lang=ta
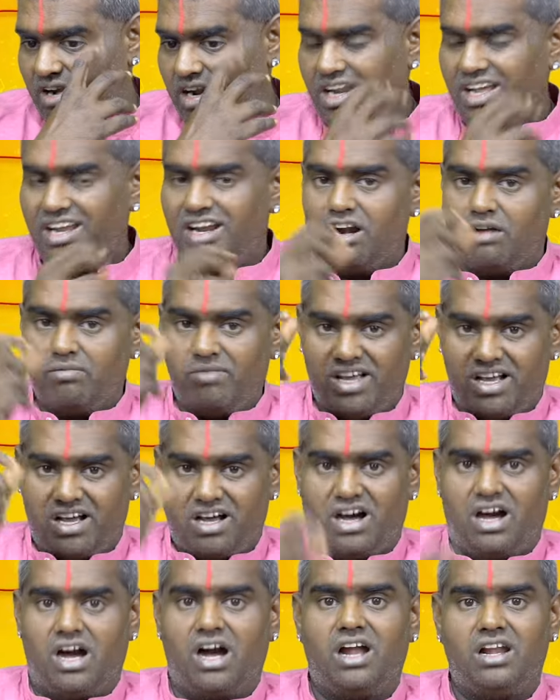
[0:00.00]
வெள்ளிக்கிழமை
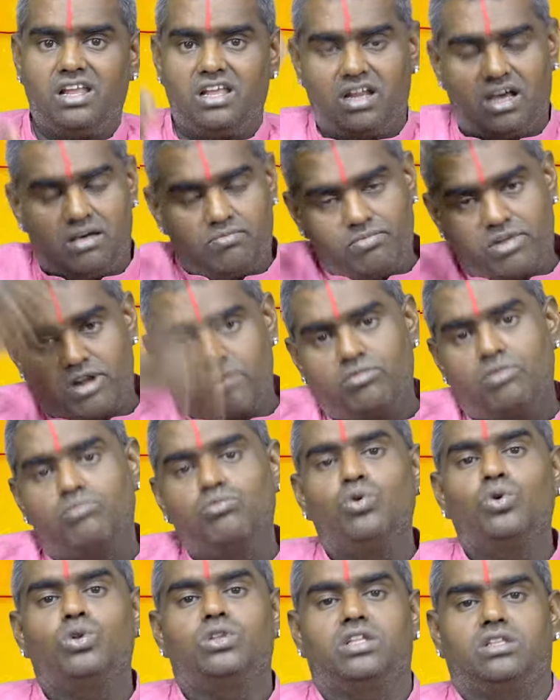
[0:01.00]
காலையில் பிரம்ம
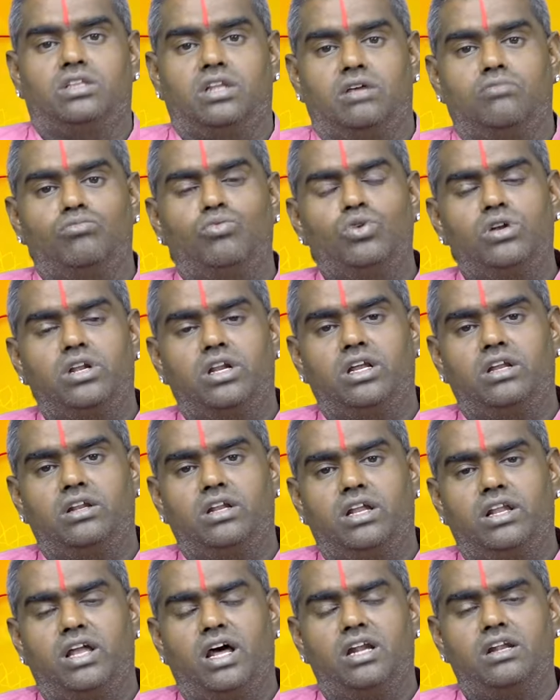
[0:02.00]
முகூர்த்தத்தில் மூன்றரை
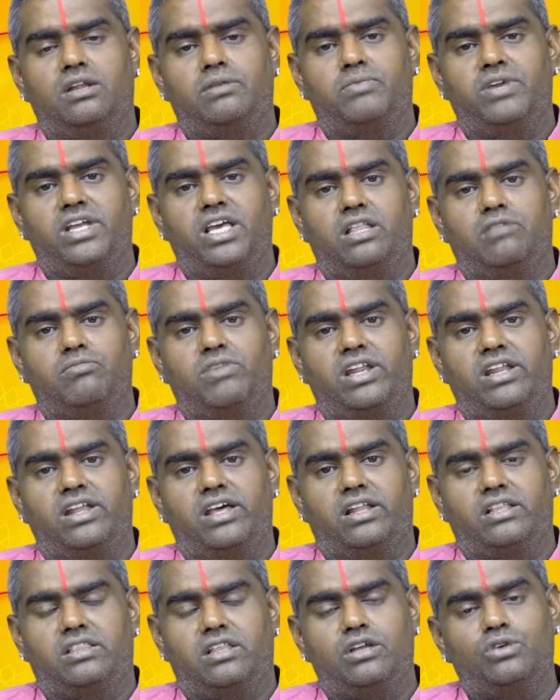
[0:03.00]
நாலரை மணி அந்த மாதிரி
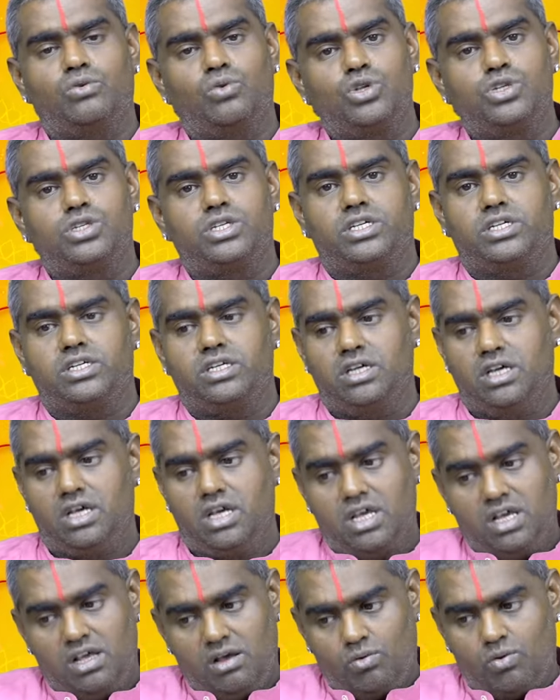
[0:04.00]
நேரத்தில் குளிச்சுட்டு
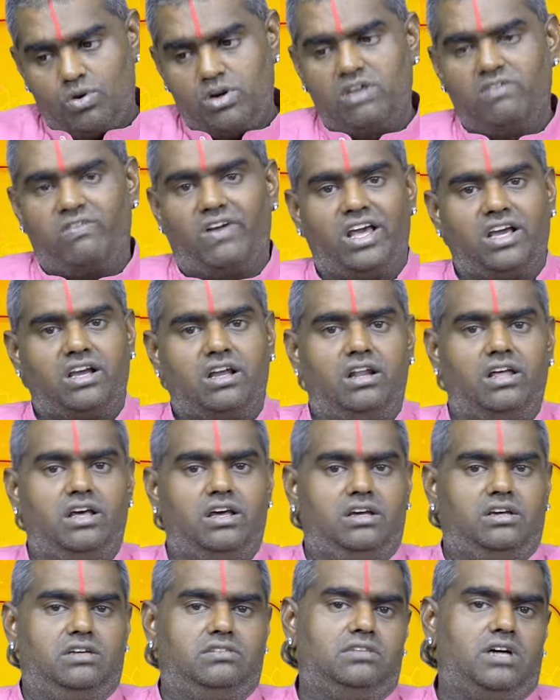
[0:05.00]
ஒன்று விளக்கில்
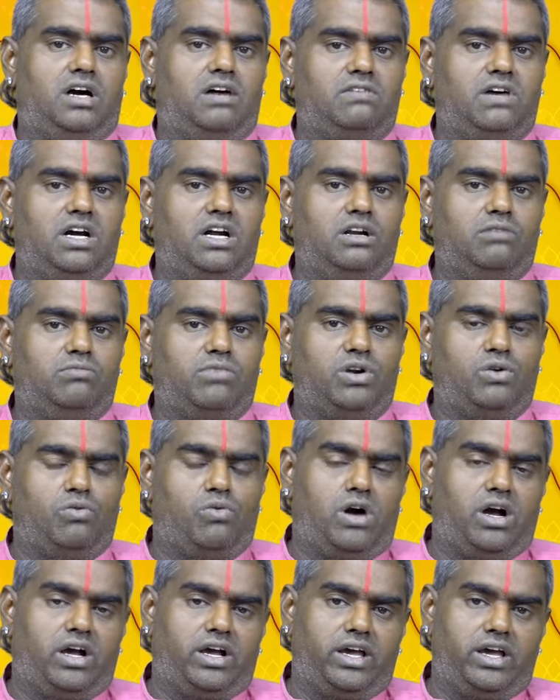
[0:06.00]
ஆவாகனம்
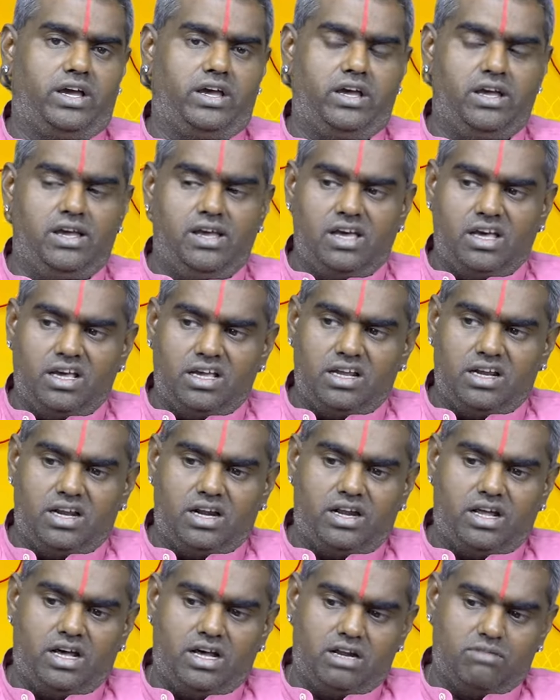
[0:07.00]
பண்ணுவாங்க
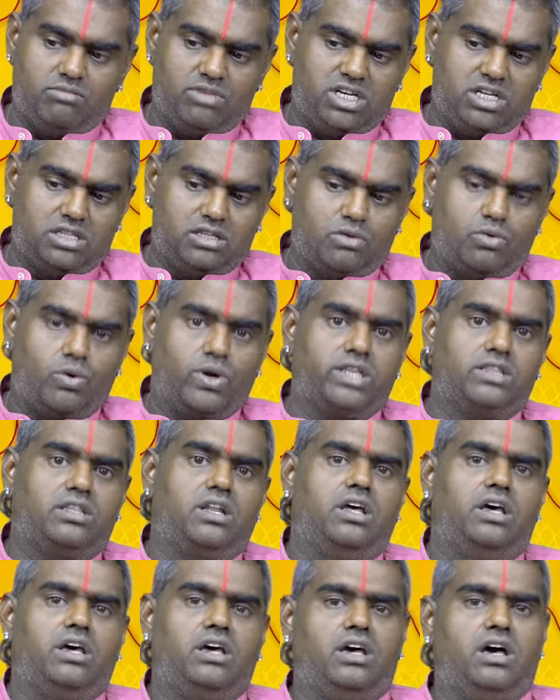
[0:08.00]
இல்லைன்னா நமக்கு இந்த
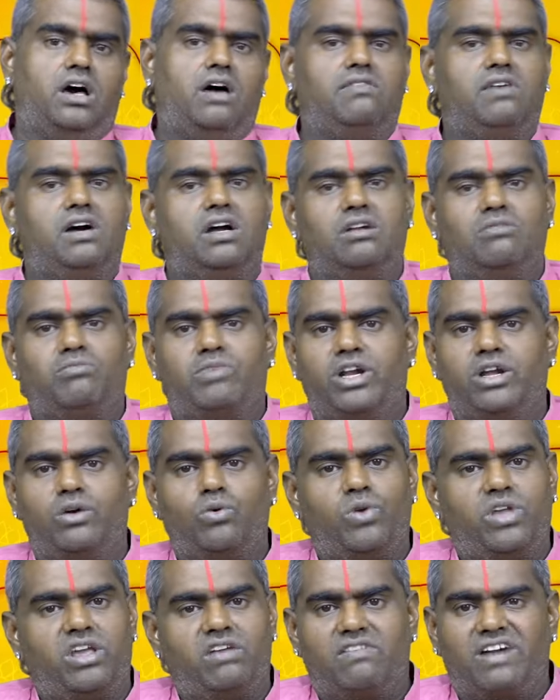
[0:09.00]
குடத்தில் ஆவாகனம்
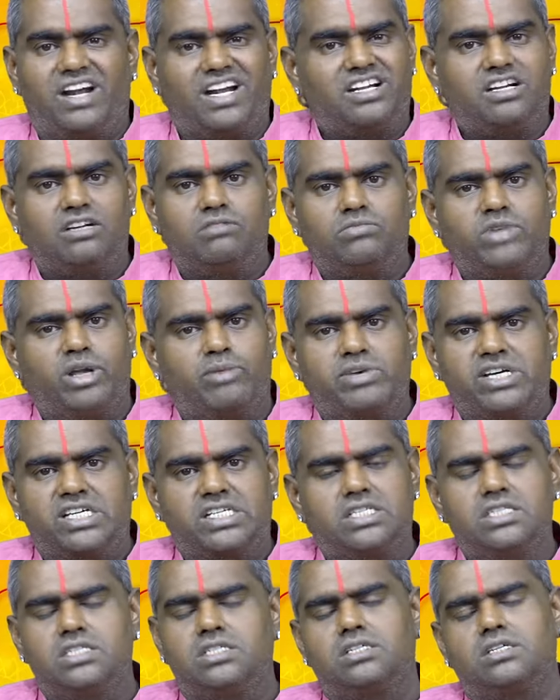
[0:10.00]
பண்ணக்கூடிய வழக்கம்
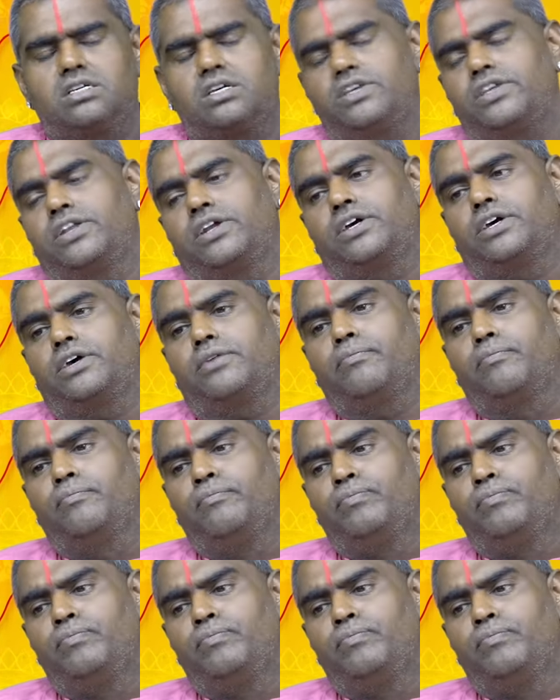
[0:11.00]
நமக்கு இருக்குது